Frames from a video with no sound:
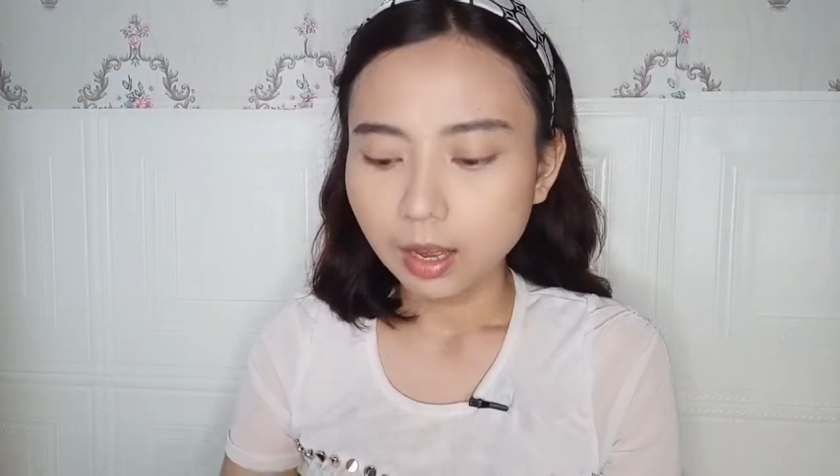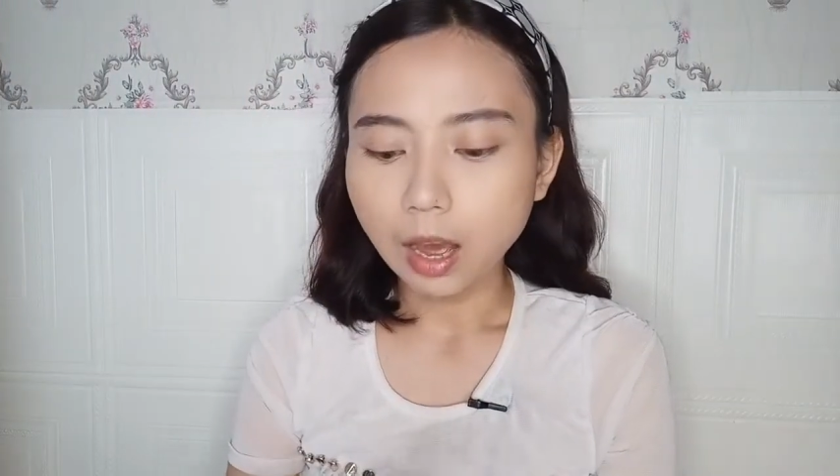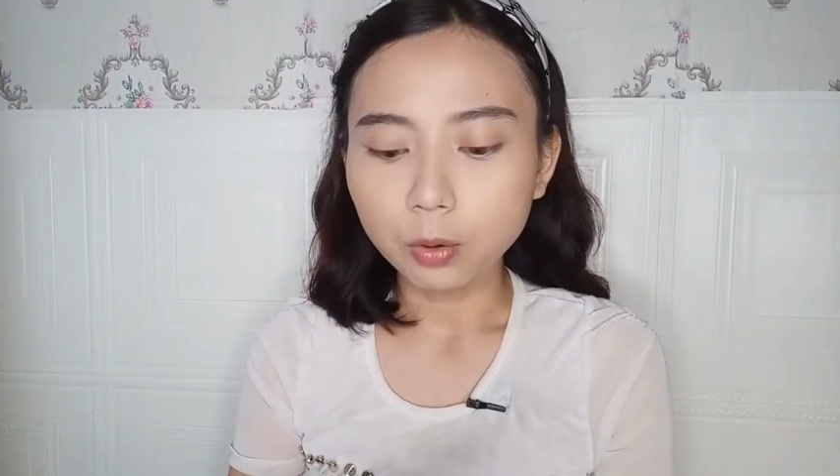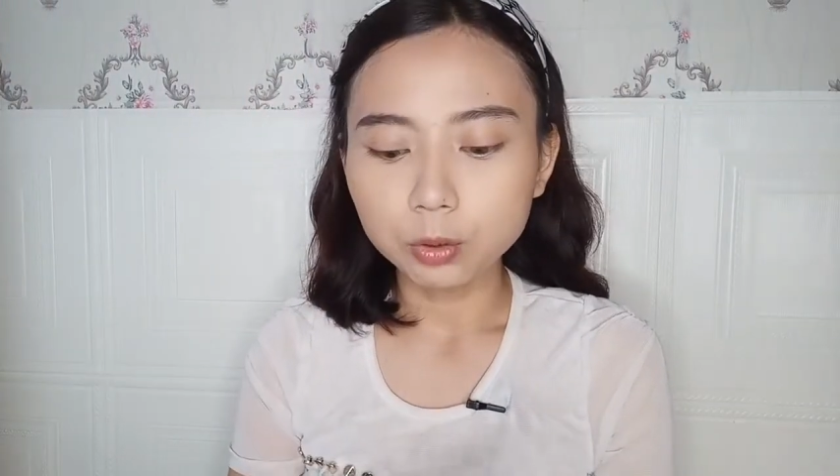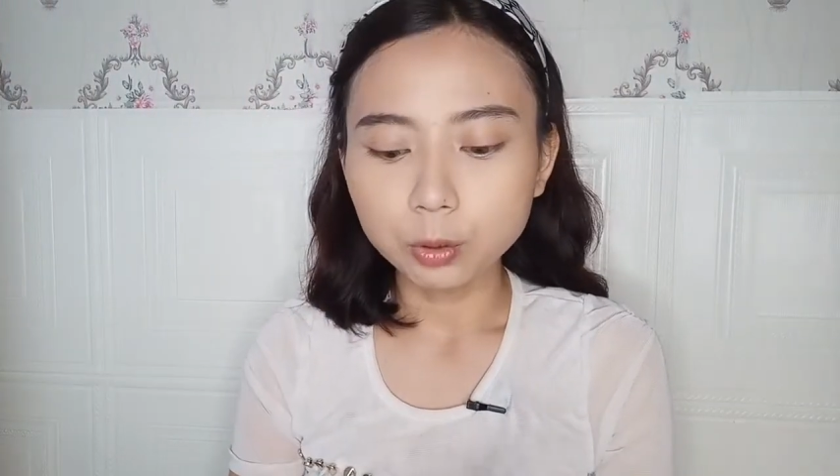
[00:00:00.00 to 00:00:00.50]

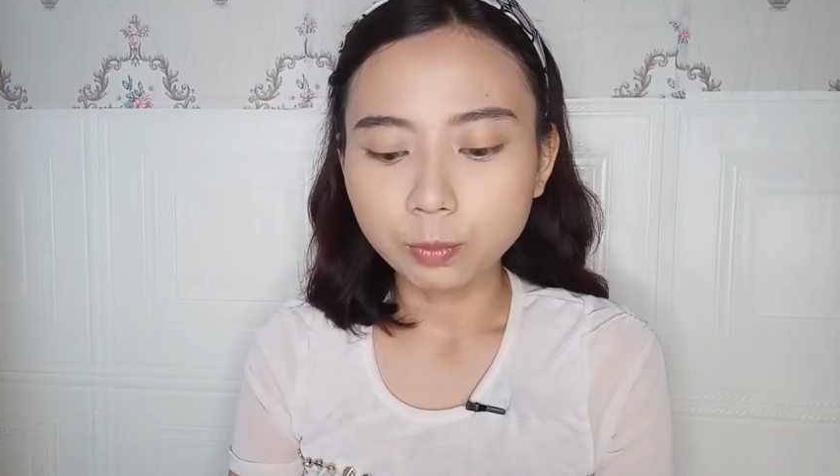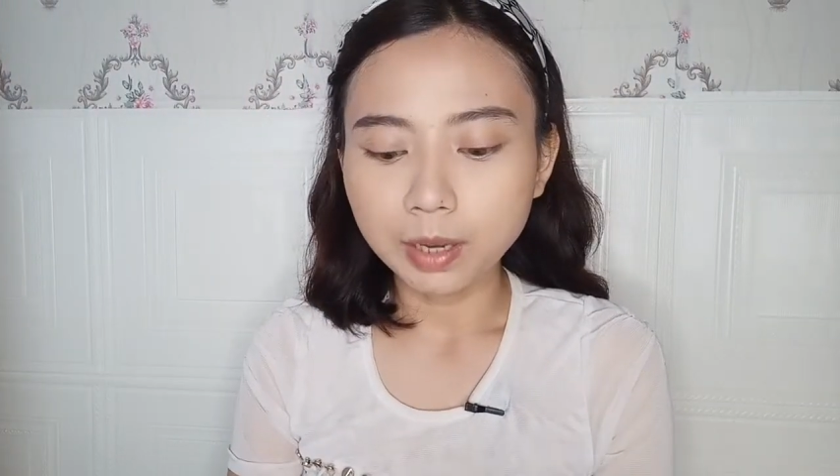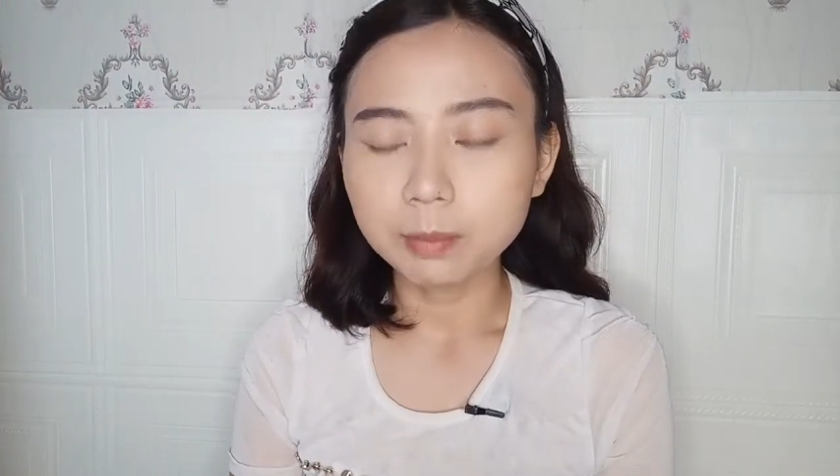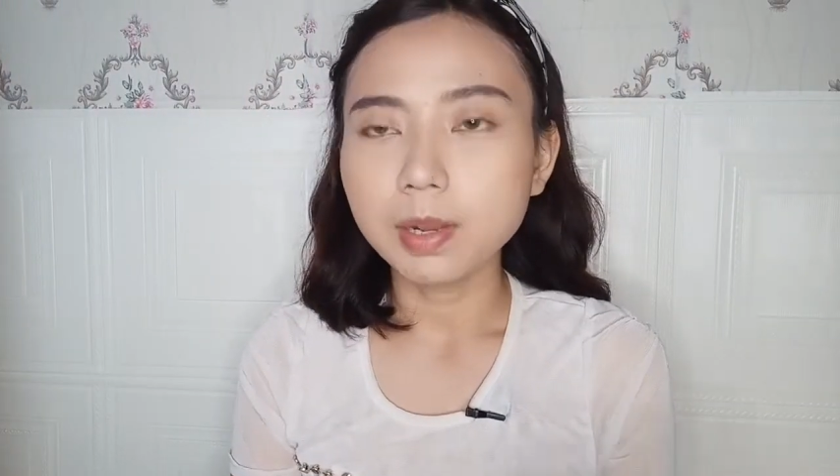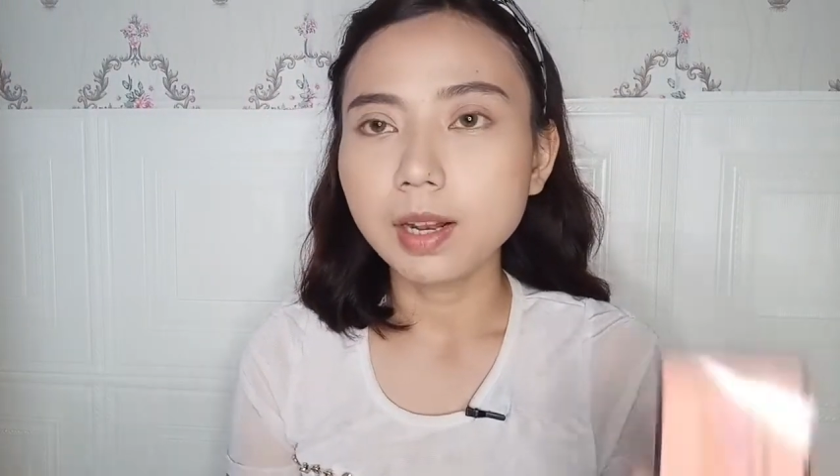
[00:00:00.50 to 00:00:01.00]
aku
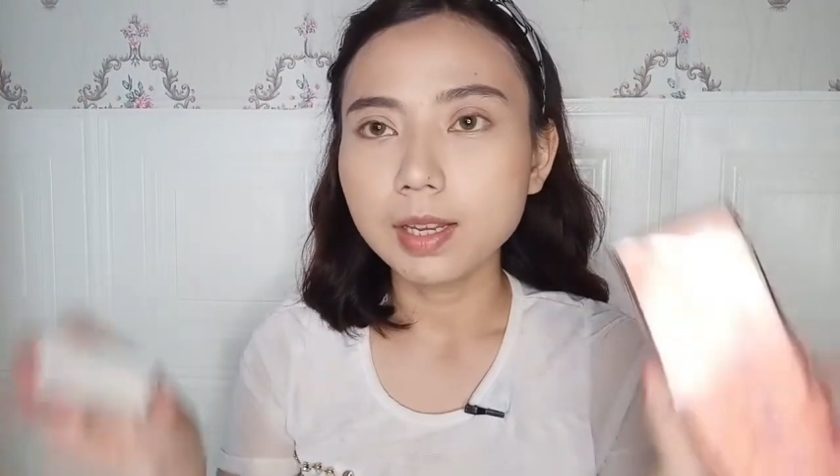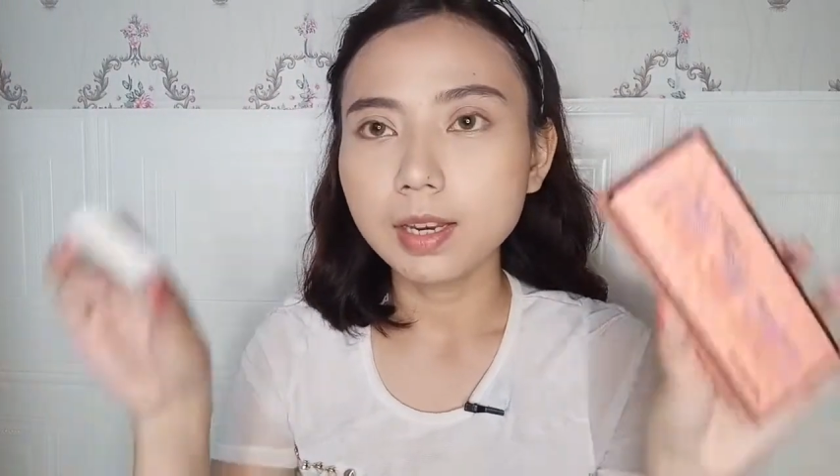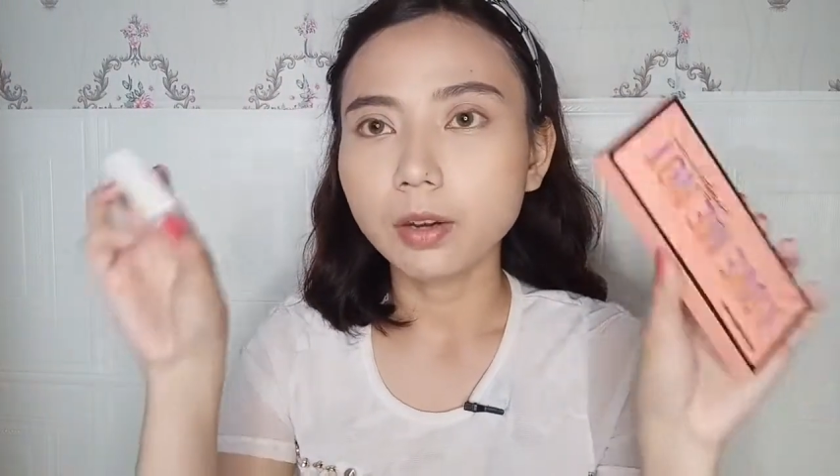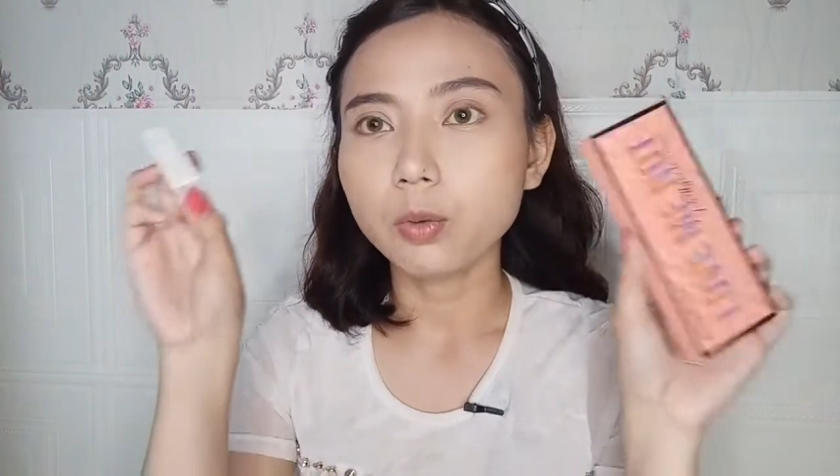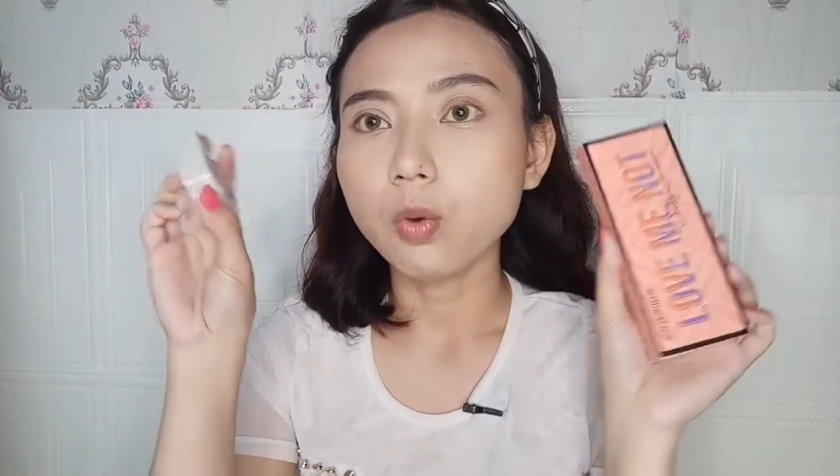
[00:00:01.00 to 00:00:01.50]
cuman
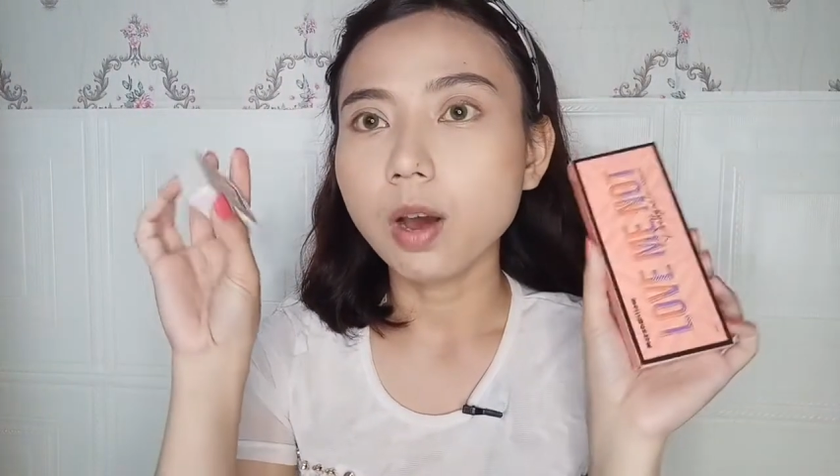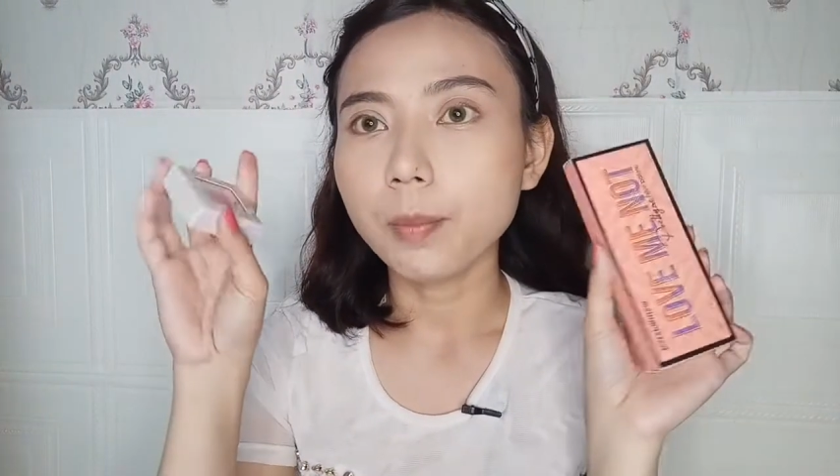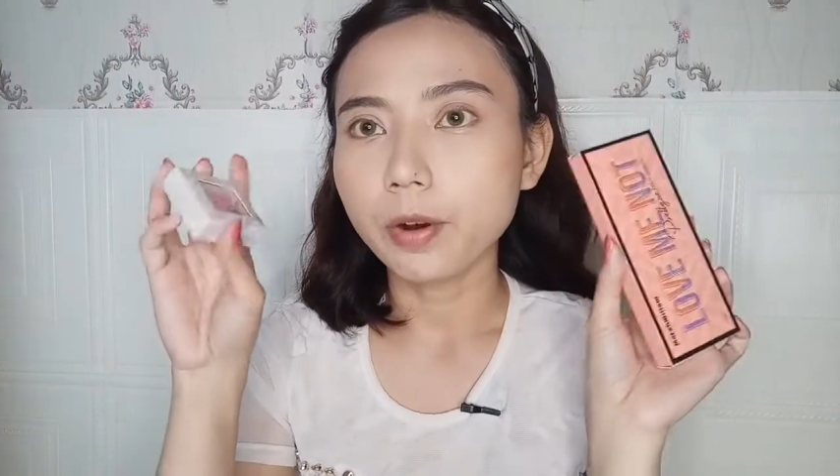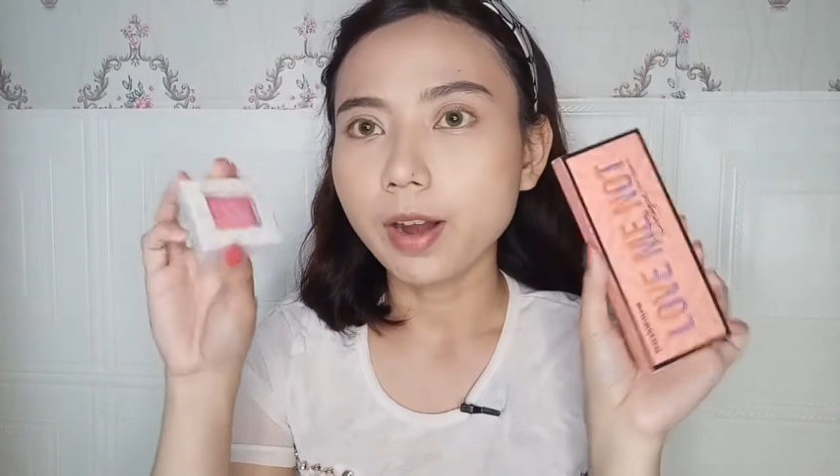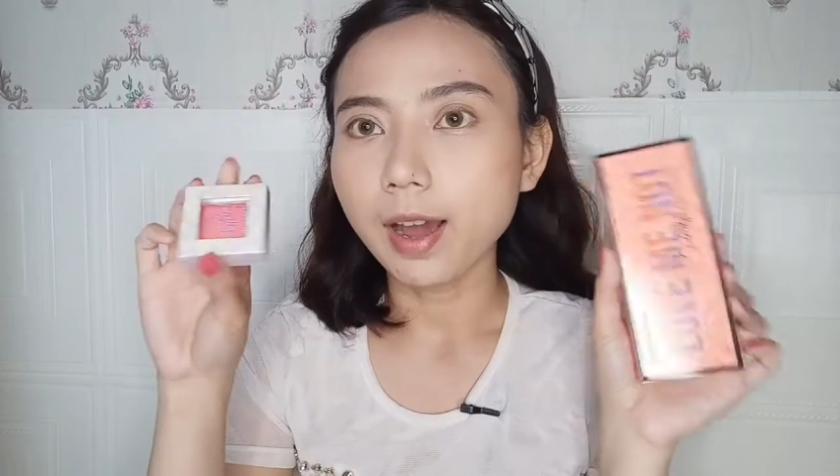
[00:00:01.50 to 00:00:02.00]
beli dua
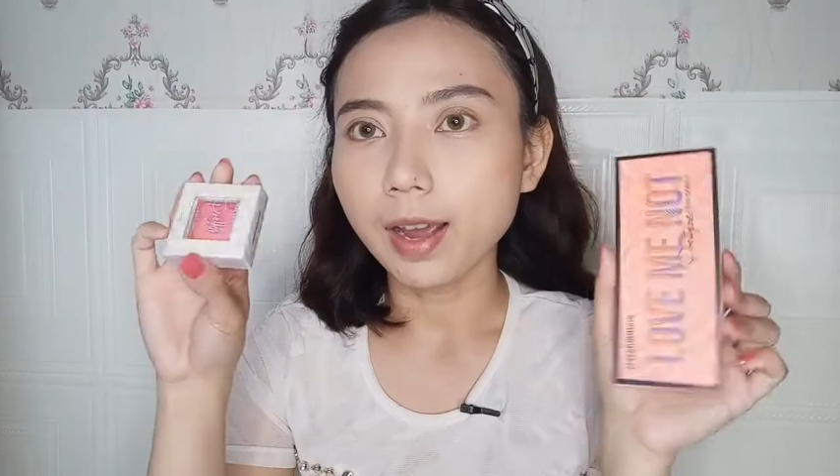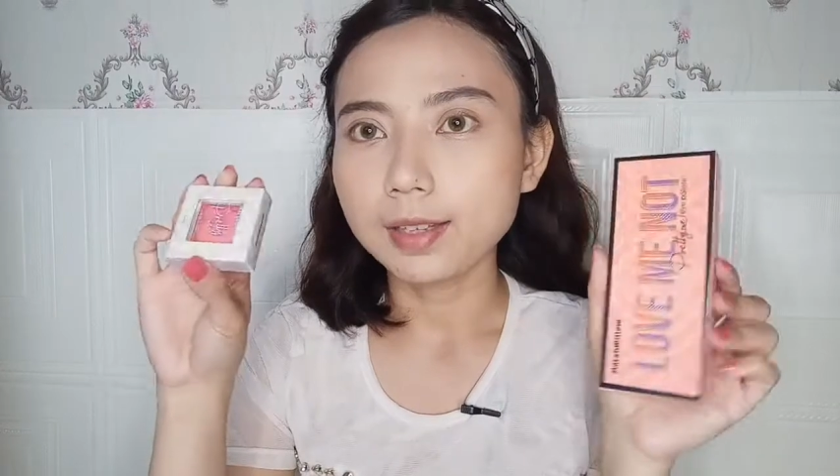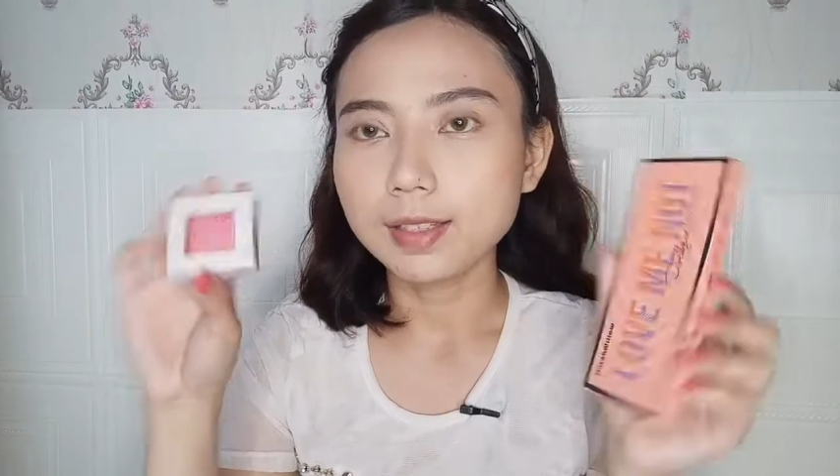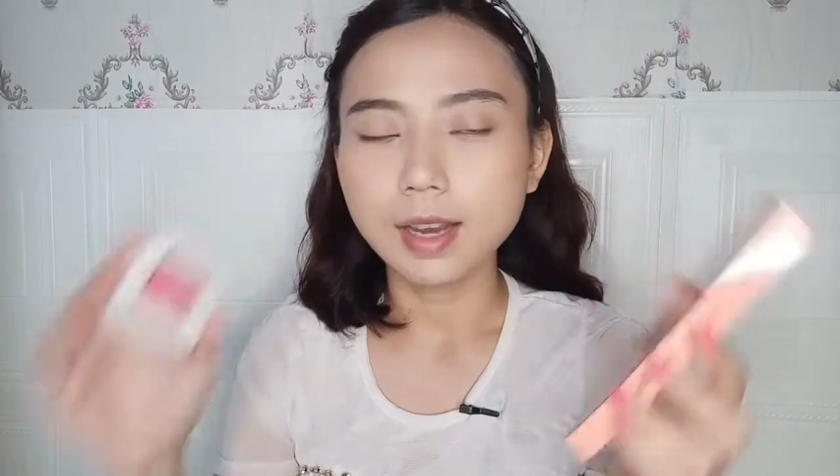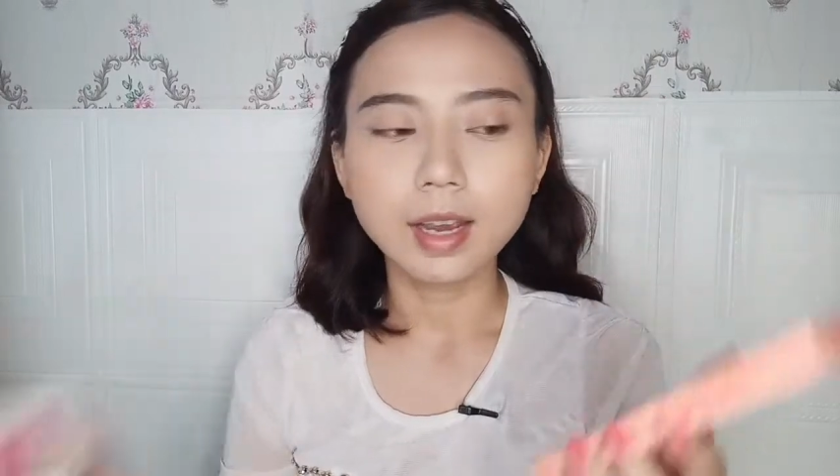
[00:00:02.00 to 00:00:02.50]
produk
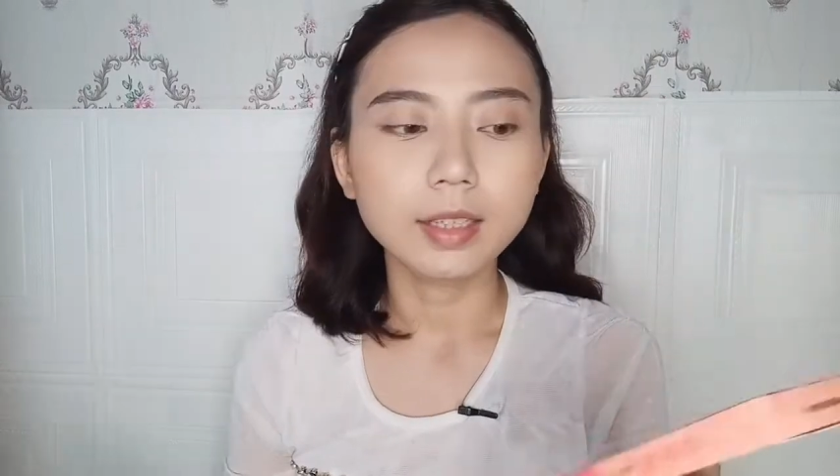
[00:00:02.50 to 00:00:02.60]
aja.